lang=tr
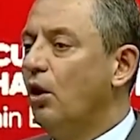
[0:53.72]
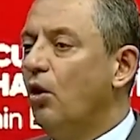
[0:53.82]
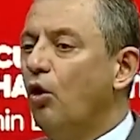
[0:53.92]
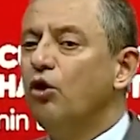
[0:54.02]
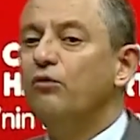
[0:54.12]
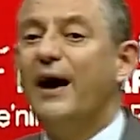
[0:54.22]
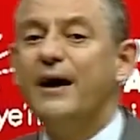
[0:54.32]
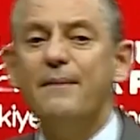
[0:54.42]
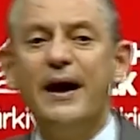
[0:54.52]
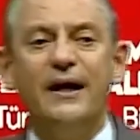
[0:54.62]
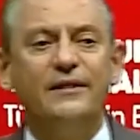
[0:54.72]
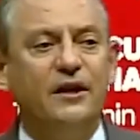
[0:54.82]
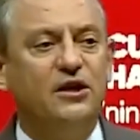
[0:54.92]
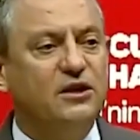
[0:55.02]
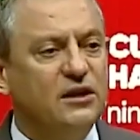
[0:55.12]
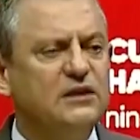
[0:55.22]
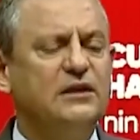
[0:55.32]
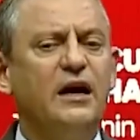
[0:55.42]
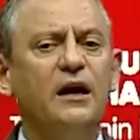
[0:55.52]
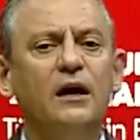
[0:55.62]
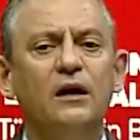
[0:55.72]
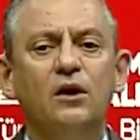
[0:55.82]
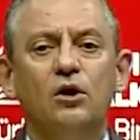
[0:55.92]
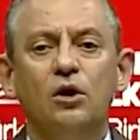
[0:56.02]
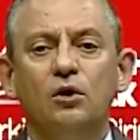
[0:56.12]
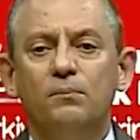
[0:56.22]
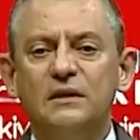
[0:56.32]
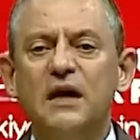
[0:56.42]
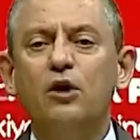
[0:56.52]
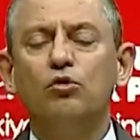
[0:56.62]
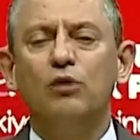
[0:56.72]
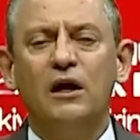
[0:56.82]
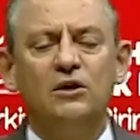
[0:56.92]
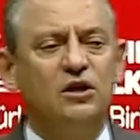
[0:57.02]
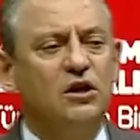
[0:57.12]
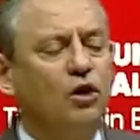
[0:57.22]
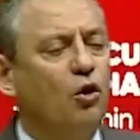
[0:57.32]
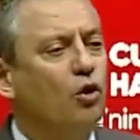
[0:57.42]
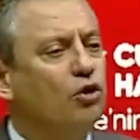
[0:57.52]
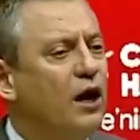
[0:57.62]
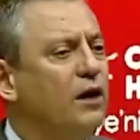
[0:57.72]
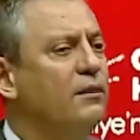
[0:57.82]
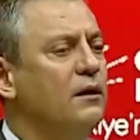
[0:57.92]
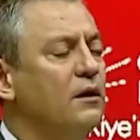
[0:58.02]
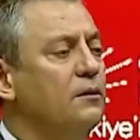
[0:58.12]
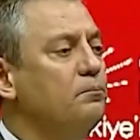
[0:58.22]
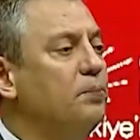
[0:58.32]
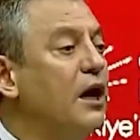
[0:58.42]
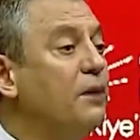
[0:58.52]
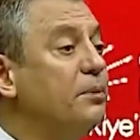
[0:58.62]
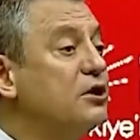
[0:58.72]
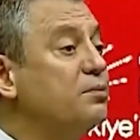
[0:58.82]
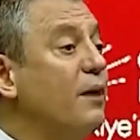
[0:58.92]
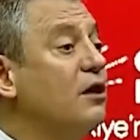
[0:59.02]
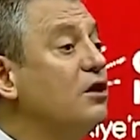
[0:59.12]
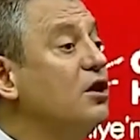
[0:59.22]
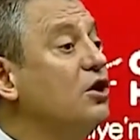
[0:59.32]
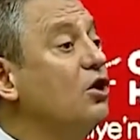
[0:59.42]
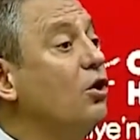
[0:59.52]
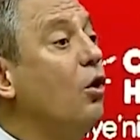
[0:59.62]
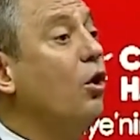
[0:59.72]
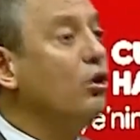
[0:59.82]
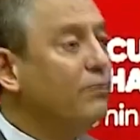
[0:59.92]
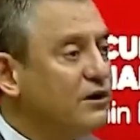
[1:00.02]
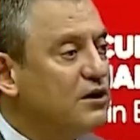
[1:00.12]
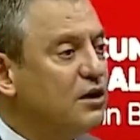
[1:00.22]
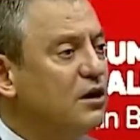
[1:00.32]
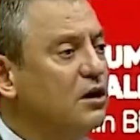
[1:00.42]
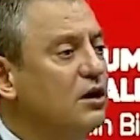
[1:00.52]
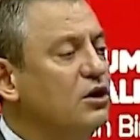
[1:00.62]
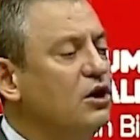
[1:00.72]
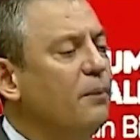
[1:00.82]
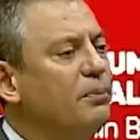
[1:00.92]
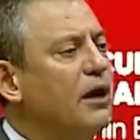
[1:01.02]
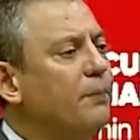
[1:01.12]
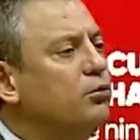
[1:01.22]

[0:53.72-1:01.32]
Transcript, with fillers: Oy vermeyenlerin ise bize kullandıkları oydan bir pişmanlığının olmadığı yapılan